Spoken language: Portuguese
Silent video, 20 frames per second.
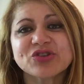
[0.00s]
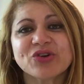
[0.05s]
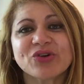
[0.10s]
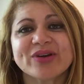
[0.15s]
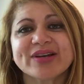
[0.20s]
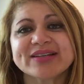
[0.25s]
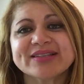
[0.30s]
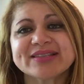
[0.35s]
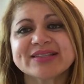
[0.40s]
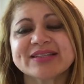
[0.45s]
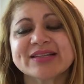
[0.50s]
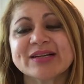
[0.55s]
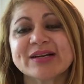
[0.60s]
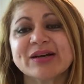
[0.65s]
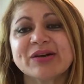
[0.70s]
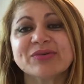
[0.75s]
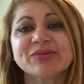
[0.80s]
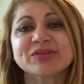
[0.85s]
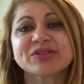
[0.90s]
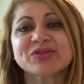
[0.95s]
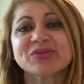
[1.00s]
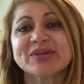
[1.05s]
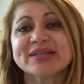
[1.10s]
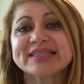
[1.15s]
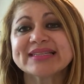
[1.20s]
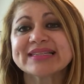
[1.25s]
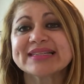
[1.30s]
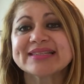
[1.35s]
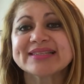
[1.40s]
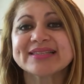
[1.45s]
de coração sua
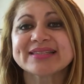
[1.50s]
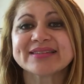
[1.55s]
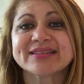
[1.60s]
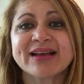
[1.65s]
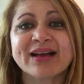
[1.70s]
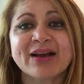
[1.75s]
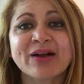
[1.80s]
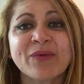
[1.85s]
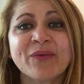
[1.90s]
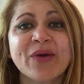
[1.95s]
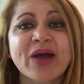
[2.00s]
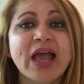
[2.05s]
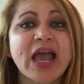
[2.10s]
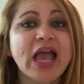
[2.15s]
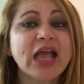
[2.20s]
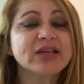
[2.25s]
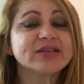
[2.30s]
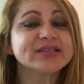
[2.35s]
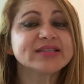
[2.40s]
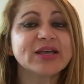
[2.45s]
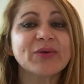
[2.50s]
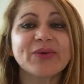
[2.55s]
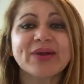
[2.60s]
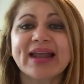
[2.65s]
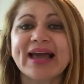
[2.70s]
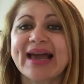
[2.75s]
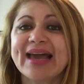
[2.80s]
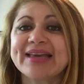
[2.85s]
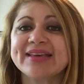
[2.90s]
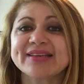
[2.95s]
inscrição, seu
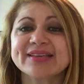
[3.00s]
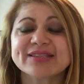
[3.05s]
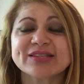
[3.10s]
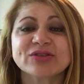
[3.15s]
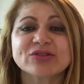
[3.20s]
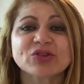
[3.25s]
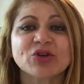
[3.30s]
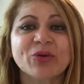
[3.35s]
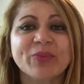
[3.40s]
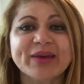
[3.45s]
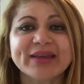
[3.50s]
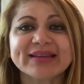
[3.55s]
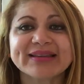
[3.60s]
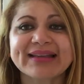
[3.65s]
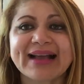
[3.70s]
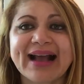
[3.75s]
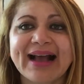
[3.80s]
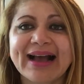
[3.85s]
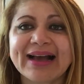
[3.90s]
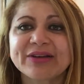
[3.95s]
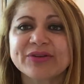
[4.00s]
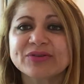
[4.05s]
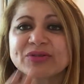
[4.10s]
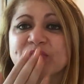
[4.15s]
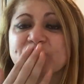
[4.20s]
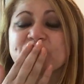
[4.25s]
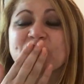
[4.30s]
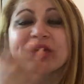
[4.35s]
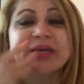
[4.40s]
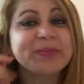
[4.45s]
like, seus
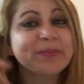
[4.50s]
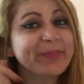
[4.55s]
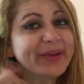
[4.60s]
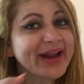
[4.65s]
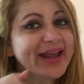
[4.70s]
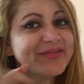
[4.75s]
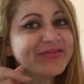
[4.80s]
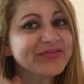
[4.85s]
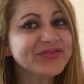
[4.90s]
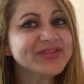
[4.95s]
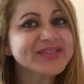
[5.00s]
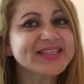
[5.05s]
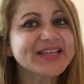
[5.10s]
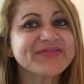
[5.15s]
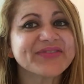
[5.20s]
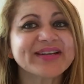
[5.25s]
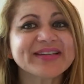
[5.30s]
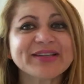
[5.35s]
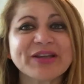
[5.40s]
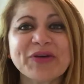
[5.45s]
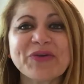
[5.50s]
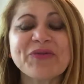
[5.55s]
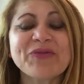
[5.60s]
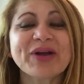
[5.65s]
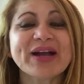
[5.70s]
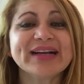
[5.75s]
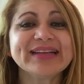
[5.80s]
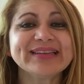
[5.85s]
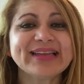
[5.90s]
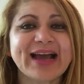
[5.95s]
comentários. Em breve você vai ter
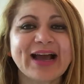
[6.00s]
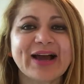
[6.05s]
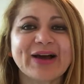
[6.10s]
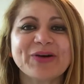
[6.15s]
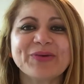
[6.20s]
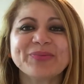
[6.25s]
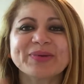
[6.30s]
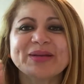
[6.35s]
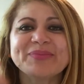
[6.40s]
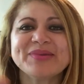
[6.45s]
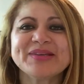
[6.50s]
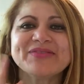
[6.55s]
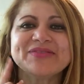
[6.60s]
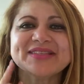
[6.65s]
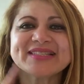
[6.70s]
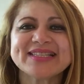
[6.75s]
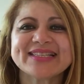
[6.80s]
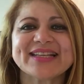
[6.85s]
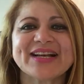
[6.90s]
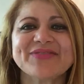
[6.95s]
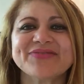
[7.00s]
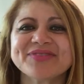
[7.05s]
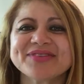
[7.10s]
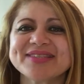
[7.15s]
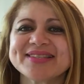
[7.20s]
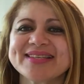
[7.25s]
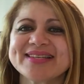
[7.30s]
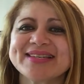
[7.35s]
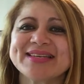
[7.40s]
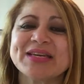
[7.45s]
um canal para mim visitar
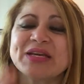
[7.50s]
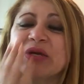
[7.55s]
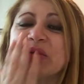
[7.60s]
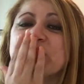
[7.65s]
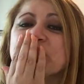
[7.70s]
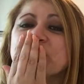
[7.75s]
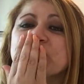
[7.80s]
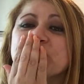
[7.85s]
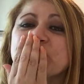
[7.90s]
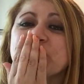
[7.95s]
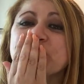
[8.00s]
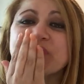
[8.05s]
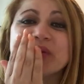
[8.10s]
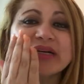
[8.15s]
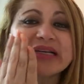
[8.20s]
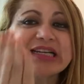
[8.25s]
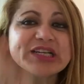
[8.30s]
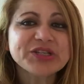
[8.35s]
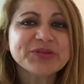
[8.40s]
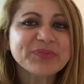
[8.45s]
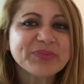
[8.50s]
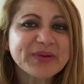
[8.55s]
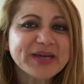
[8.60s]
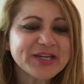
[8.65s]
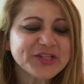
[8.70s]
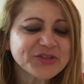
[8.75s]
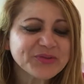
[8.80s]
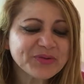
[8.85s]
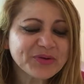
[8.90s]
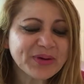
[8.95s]
você. Um grande
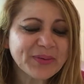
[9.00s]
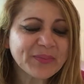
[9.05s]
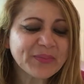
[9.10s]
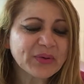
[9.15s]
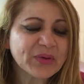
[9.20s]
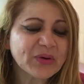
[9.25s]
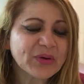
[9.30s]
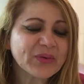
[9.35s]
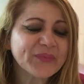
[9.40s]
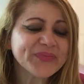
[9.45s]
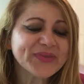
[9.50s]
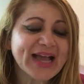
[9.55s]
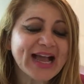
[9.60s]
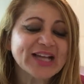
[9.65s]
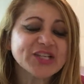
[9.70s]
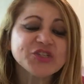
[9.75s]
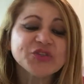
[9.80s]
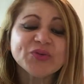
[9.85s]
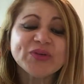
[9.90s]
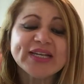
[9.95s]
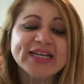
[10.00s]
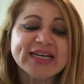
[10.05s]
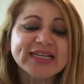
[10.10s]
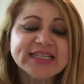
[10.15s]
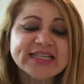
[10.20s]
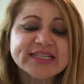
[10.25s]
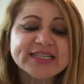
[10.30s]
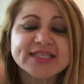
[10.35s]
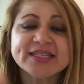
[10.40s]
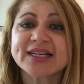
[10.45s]
beijo, meu amor. A
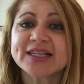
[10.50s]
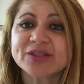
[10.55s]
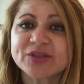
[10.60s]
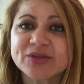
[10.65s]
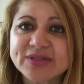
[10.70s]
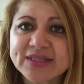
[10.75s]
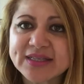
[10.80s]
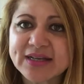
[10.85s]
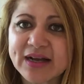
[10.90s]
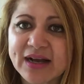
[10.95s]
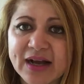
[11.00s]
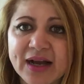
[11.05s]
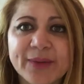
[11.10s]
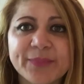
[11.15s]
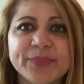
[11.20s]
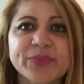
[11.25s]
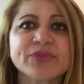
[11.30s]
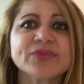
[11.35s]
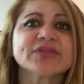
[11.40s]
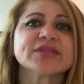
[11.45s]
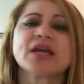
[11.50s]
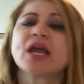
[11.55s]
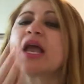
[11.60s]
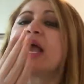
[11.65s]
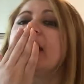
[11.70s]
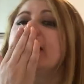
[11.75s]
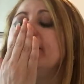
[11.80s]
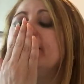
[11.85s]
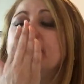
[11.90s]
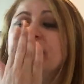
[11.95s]
Juliana Santos Campos.
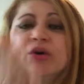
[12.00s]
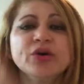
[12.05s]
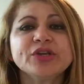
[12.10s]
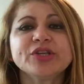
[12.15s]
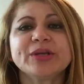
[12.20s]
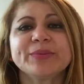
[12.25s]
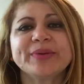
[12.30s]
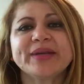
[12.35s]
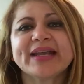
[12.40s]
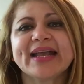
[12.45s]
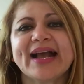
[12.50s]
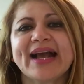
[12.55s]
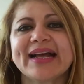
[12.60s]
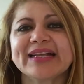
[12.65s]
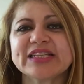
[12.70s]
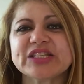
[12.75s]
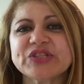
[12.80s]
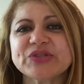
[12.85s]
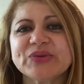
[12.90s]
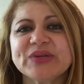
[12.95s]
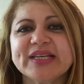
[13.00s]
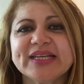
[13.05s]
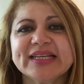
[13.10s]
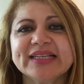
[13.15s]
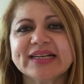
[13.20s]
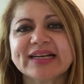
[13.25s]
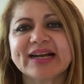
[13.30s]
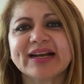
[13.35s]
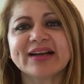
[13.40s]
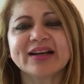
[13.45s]
Muito obrigada,
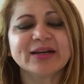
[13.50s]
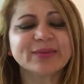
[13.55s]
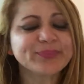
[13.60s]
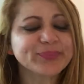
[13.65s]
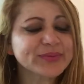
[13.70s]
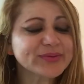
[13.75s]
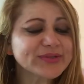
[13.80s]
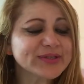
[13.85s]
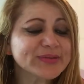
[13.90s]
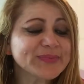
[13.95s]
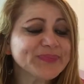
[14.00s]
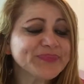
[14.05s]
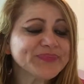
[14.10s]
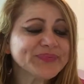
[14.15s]
Juliana Campos.